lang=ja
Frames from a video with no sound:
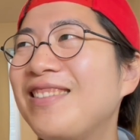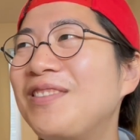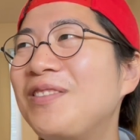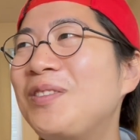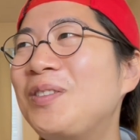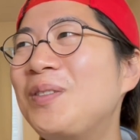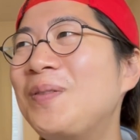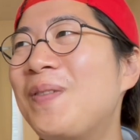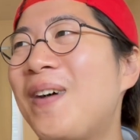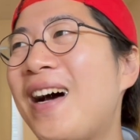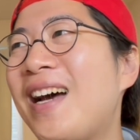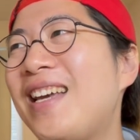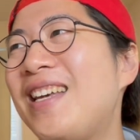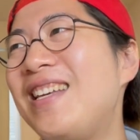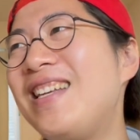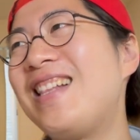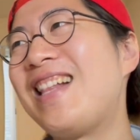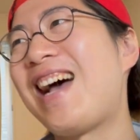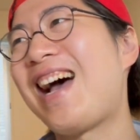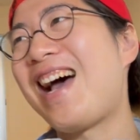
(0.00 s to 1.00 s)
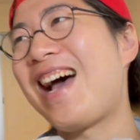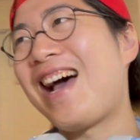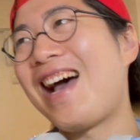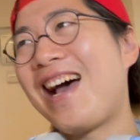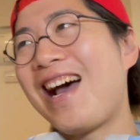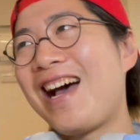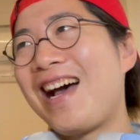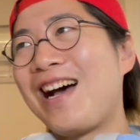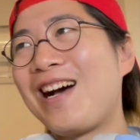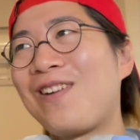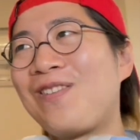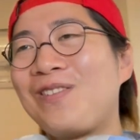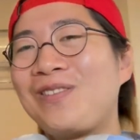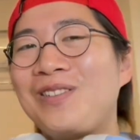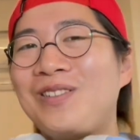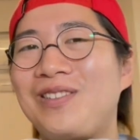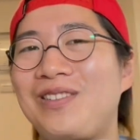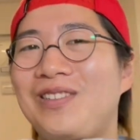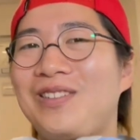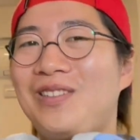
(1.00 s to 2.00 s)
まいなこ
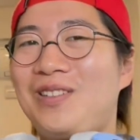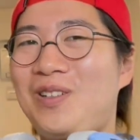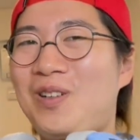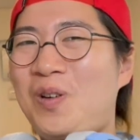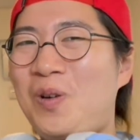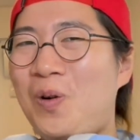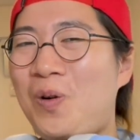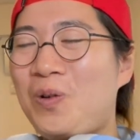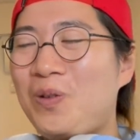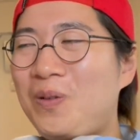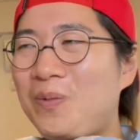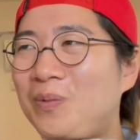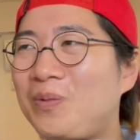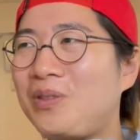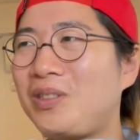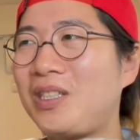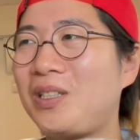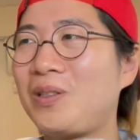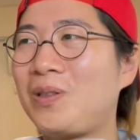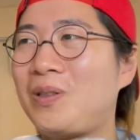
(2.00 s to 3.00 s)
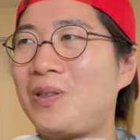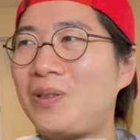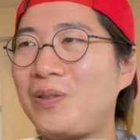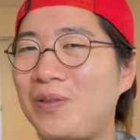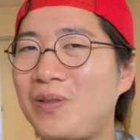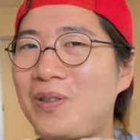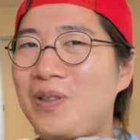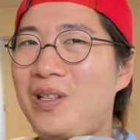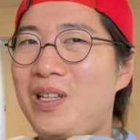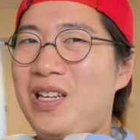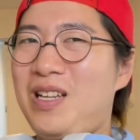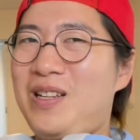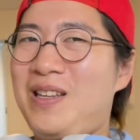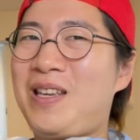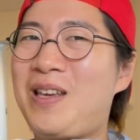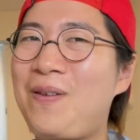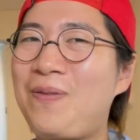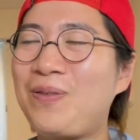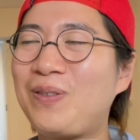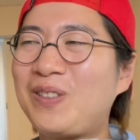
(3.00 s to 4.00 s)
の、ここの胸の
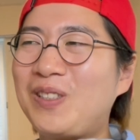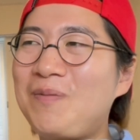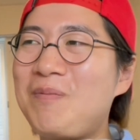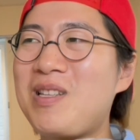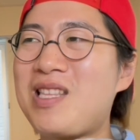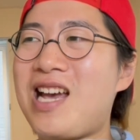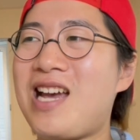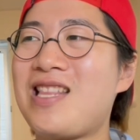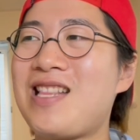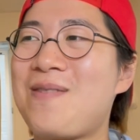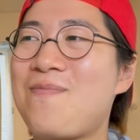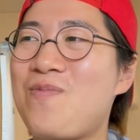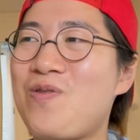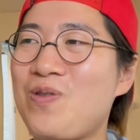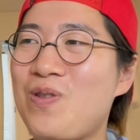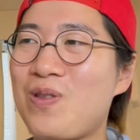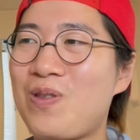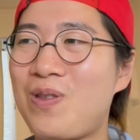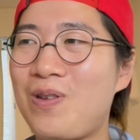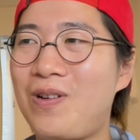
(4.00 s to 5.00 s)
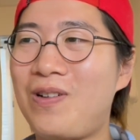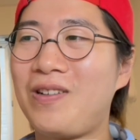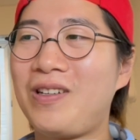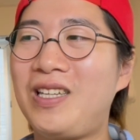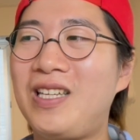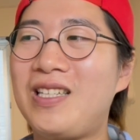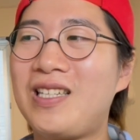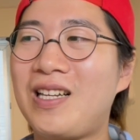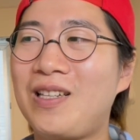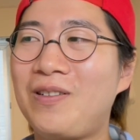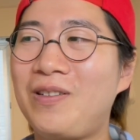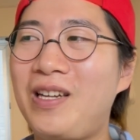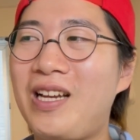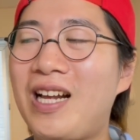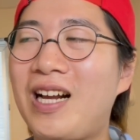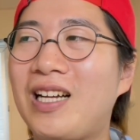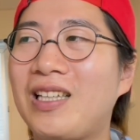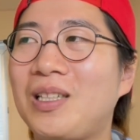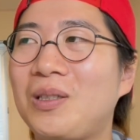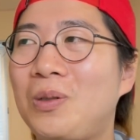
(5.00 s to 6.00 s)
起伏みたいなものと膝の入
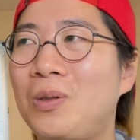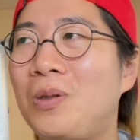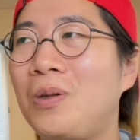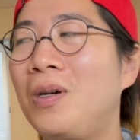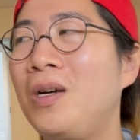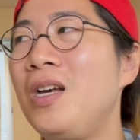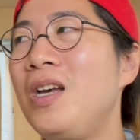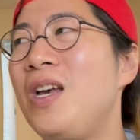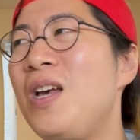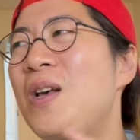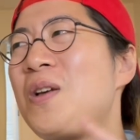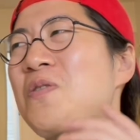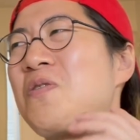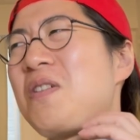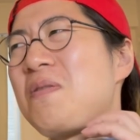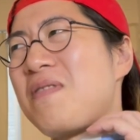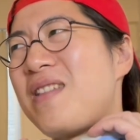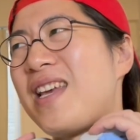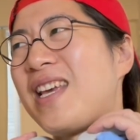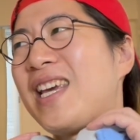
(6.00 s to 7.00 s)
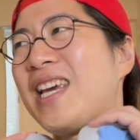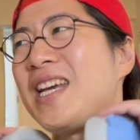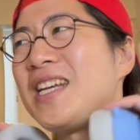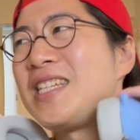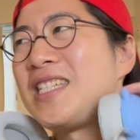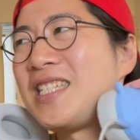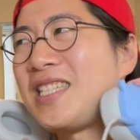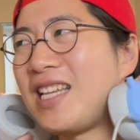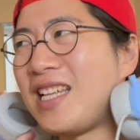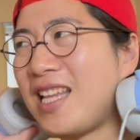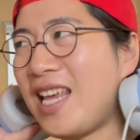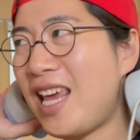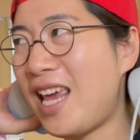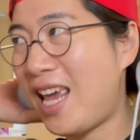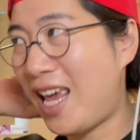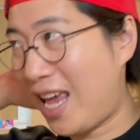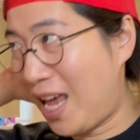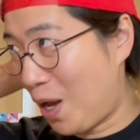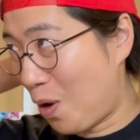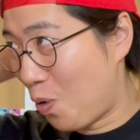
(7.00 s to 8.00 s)
れ方と、これもね、決して
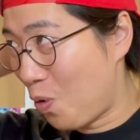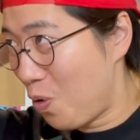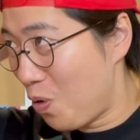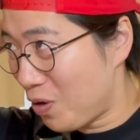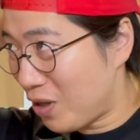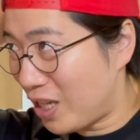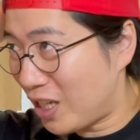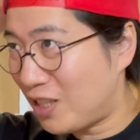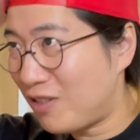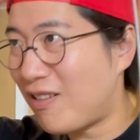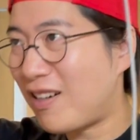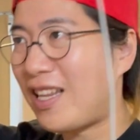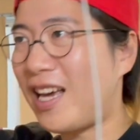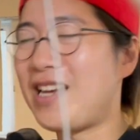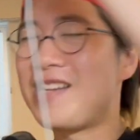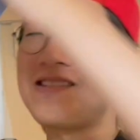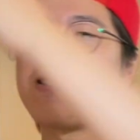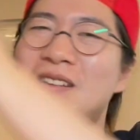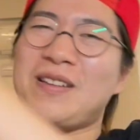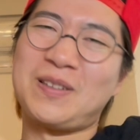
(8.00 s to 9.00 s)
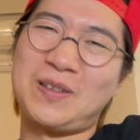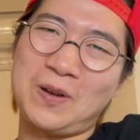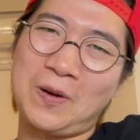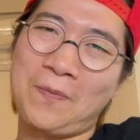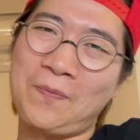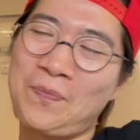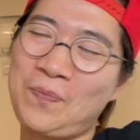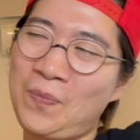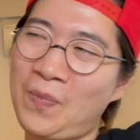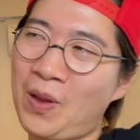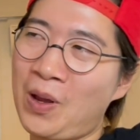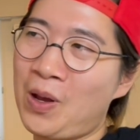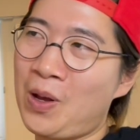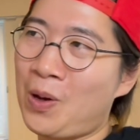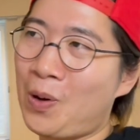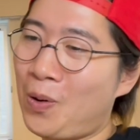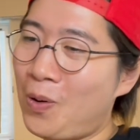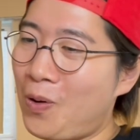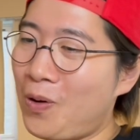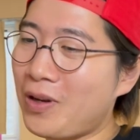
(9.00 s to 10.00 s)
ね、大きくはないんですよ。
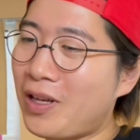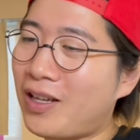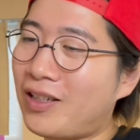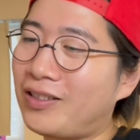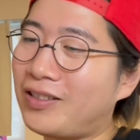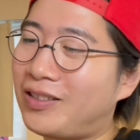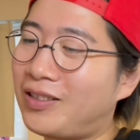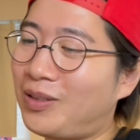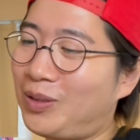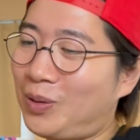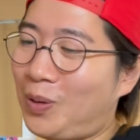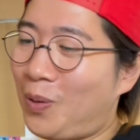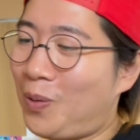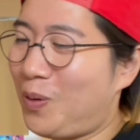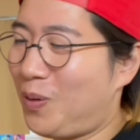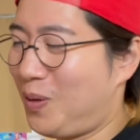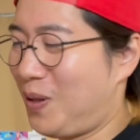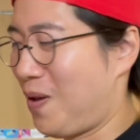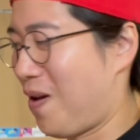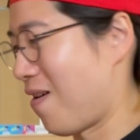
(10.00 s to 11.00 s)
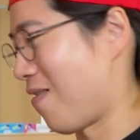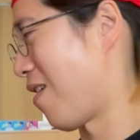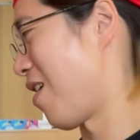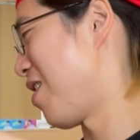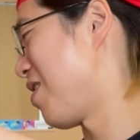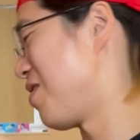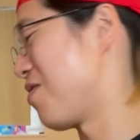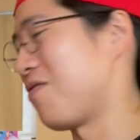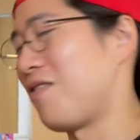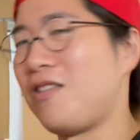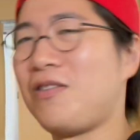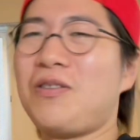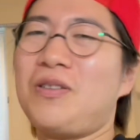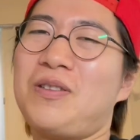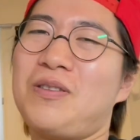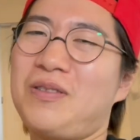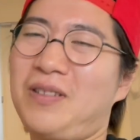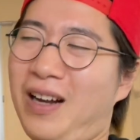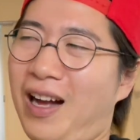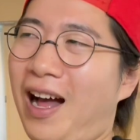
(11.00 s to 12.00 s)
大きくするところではないよねと
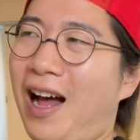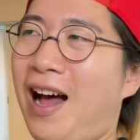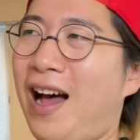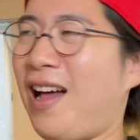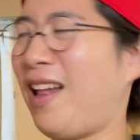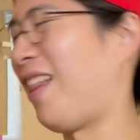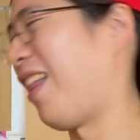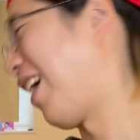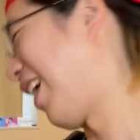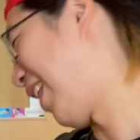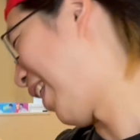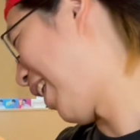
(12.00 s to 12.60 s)
いうか、なんか